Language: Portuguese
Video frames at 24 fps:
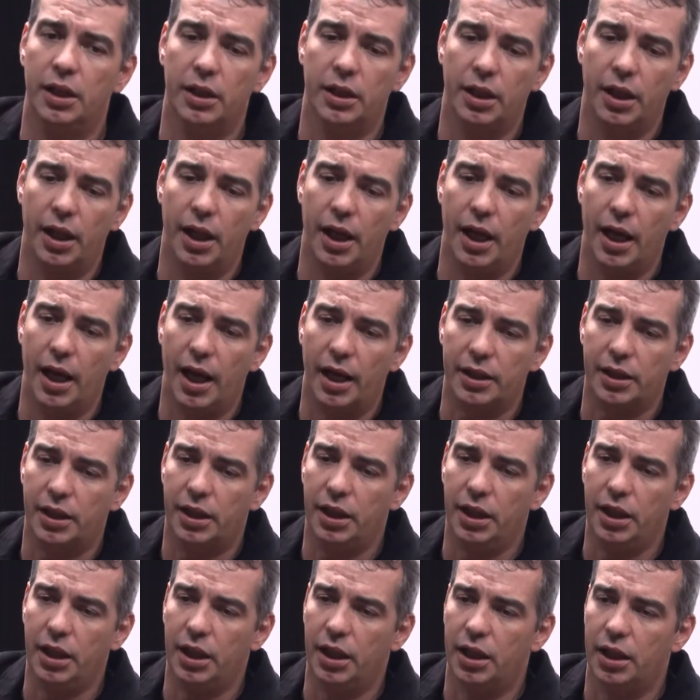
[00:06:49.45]
Né?
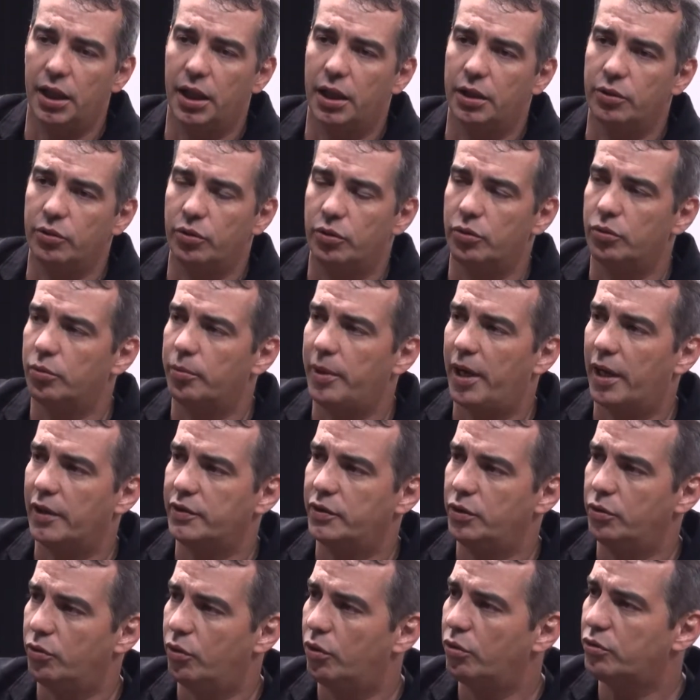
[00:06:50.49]
Aqui no, no,
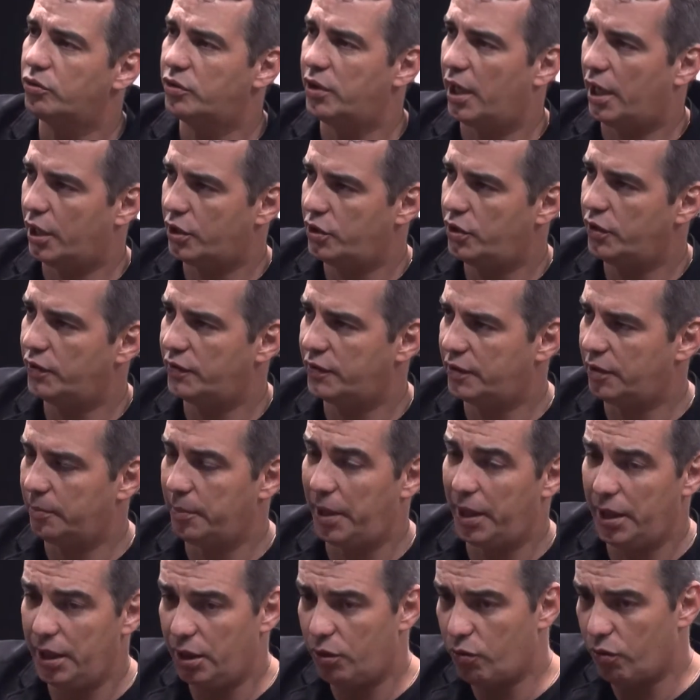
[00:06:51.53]
Brasil, outros artistas
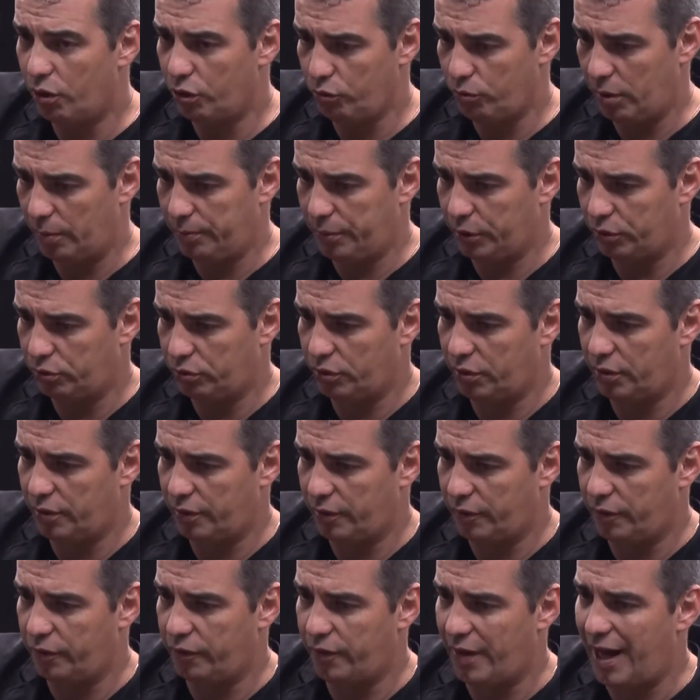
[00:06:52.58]
também. E quando uma pessoa
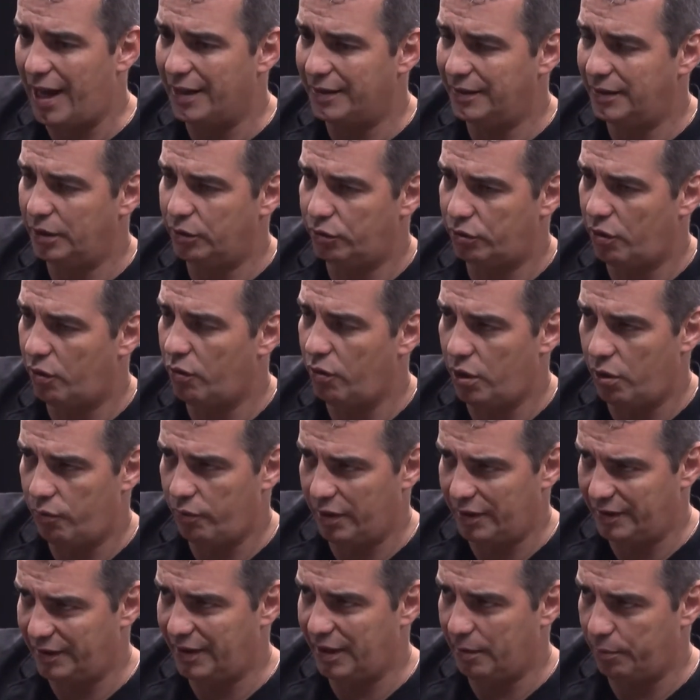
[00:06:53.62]
faz isso, é um, é
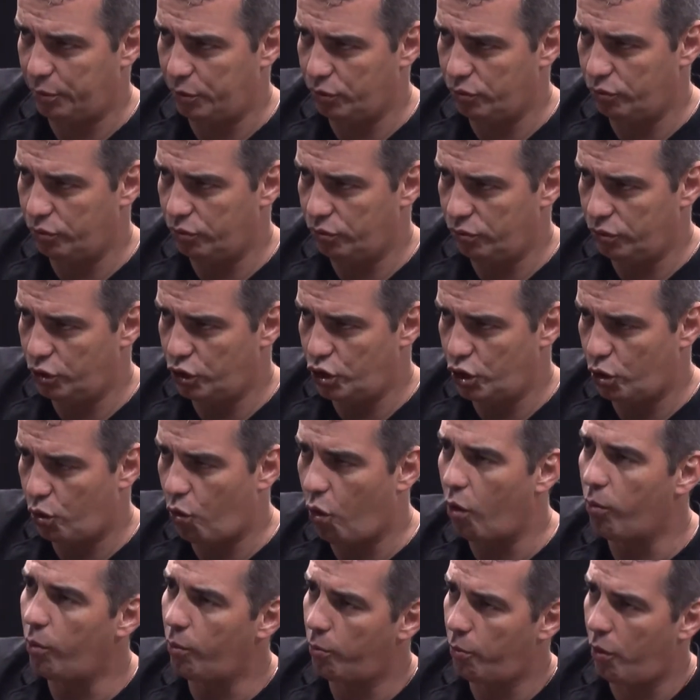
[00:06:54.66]
um exemplo de
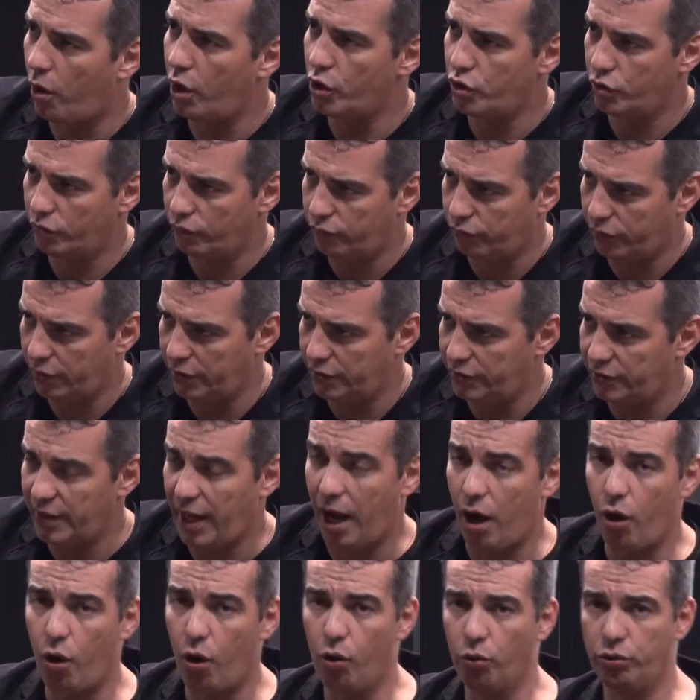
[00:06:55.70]
como pode
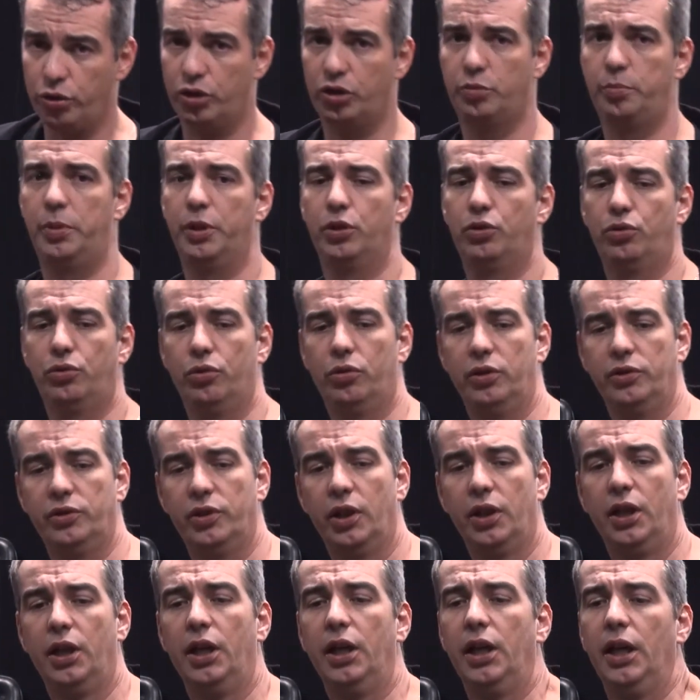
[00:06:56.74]
influenciar. Outras pessoas
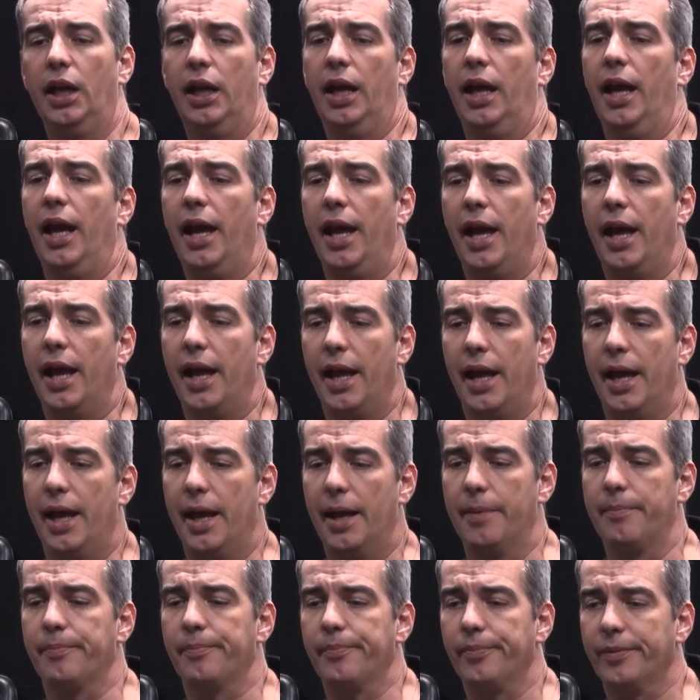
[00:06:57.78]

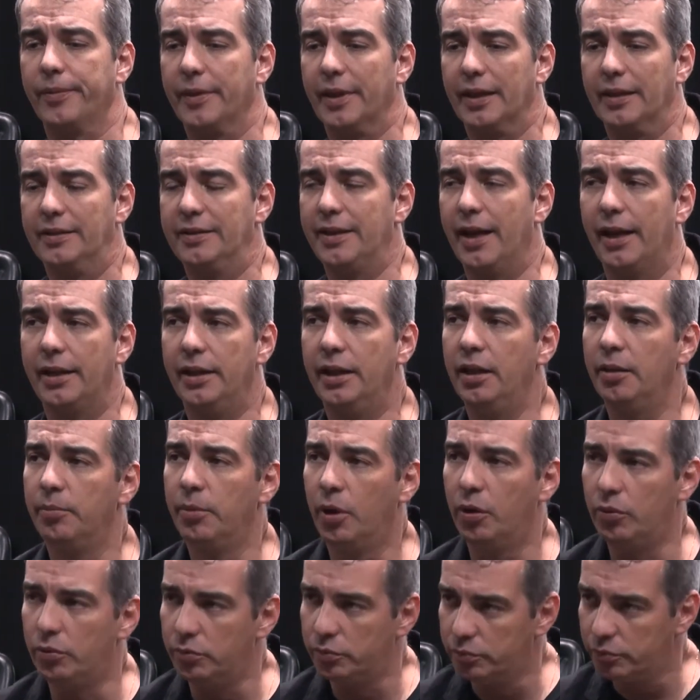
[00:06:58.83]
é, se
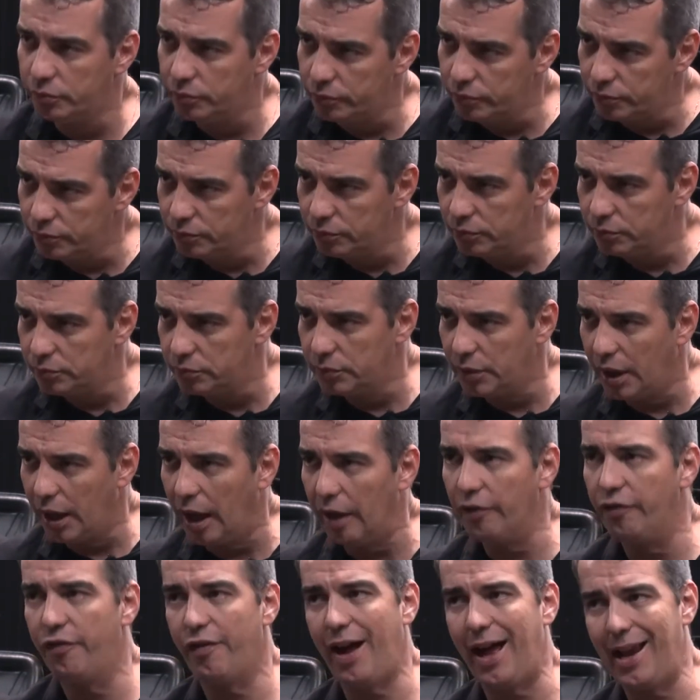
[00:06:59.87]
animam
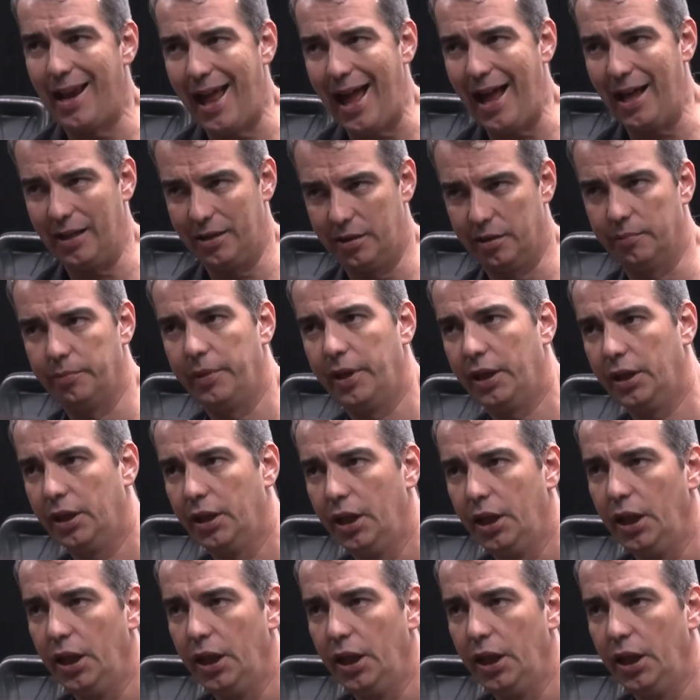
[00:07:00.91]
a falar também.